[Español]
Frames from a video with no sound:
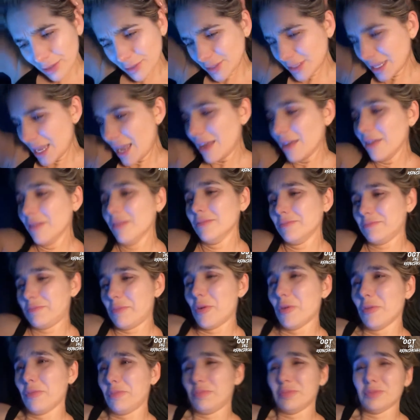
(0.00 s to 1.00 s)
O sea,
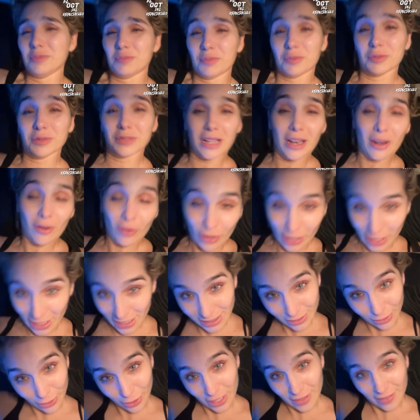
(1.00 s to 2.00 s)
lo que
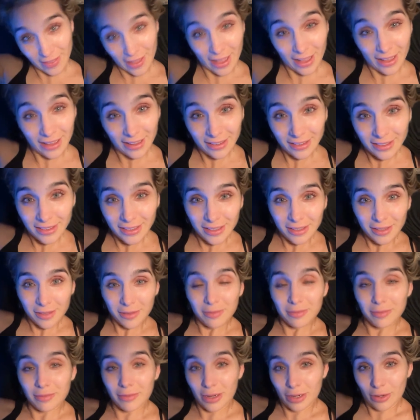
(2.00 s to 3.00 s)
es ahorita.
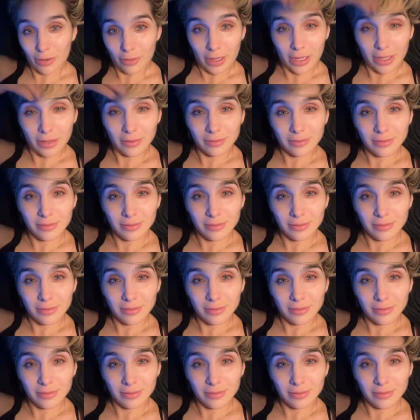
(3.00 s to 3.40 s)
Bueno, güey.